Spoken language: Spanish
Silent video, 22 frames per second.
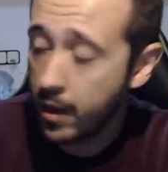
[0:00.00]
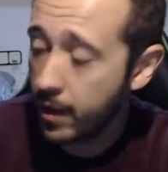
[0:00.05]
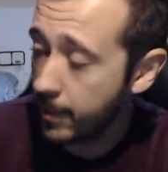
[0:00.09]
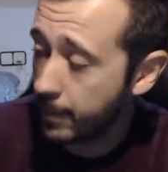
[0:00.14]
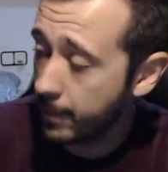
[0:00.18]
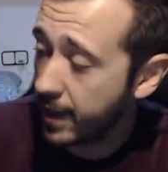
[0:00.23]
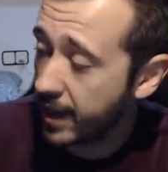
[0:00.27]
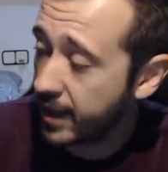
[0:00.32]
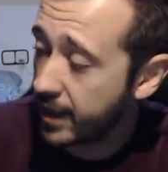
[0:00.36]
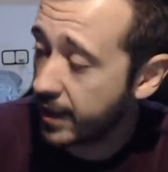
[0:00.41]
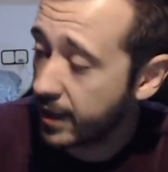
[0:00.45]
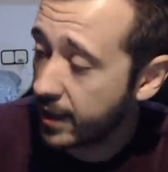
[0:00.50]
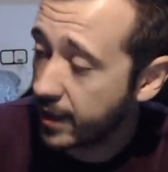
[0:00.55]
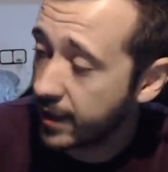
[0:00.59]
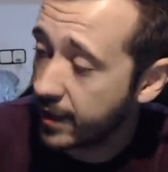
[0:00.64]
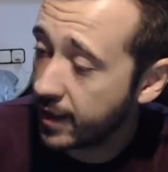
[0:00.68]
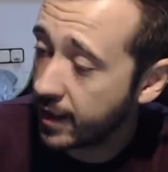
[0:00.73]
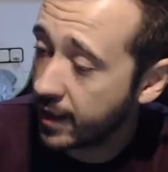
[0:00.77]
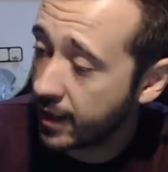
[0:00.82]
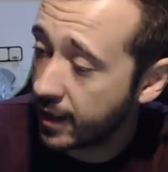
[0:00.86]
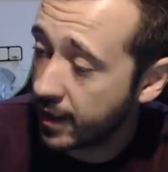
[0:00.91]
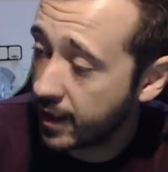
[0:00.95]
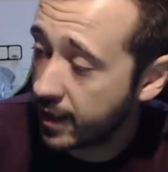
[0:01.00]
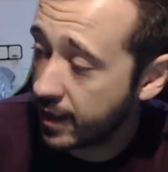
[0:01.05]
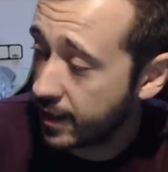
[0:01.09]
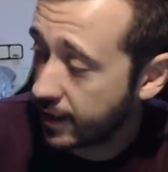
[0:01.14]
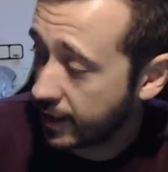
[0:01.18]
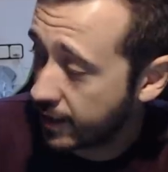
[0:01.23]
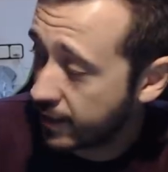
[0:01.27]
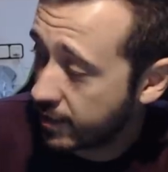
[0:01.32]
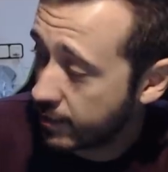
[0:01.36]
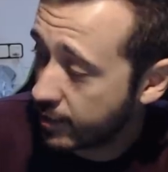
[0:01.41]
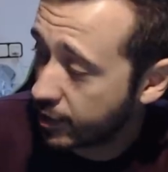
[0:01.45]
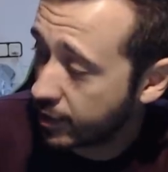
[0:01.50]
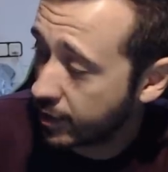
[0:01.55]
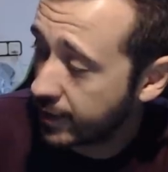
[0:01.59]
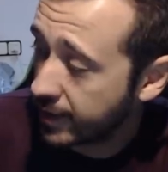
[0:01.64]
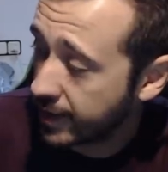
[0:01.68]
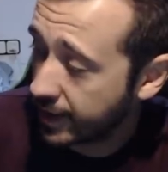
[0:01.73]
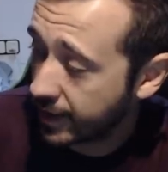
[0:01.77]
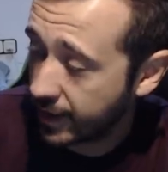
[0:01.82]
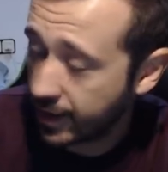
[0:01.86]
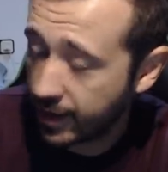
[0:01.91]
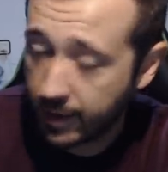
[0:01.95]
Vale, y el rendimiento en
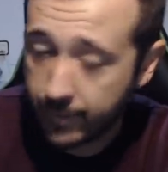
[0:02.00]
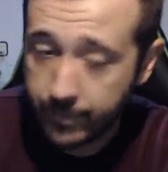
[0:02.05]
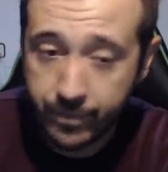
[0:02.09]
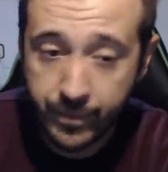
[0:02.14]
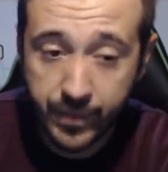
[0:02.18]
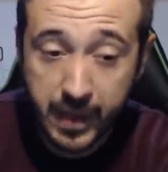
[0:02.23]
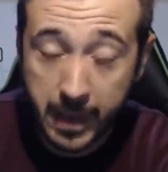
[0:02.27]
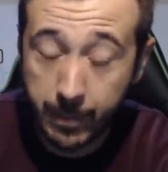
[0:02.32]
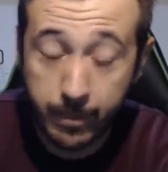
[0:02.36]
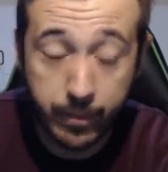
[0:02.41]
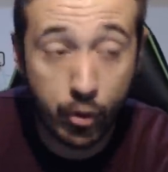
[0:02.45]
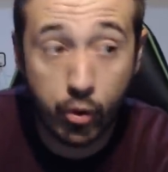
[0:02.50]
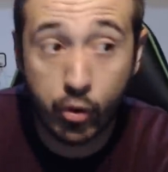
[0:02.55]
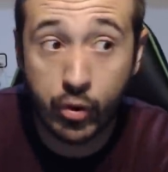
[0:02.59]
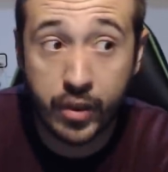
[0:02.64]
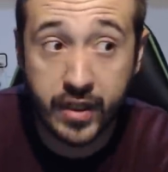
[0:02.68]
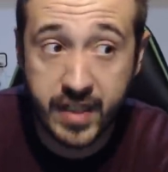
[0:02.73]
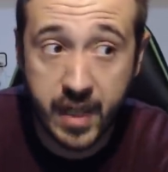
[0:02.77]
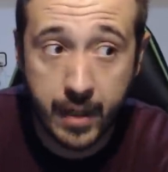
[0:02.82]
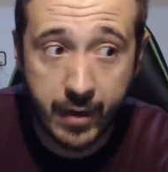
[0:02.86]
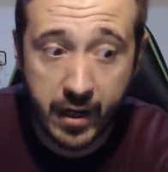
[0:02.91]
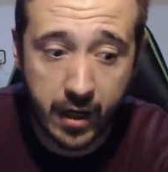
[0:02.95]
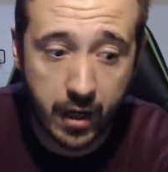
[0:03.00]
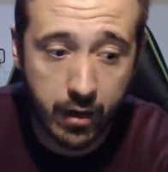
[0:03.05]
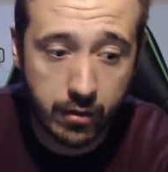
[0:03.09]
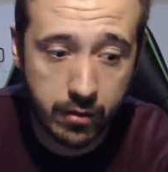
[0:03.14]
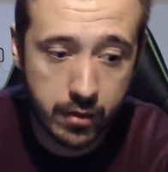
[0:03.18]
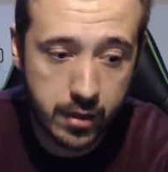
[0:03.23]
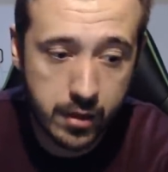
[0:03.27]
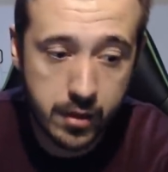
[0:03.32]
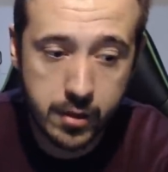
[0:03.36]
carrera, por lo que se ha bajado.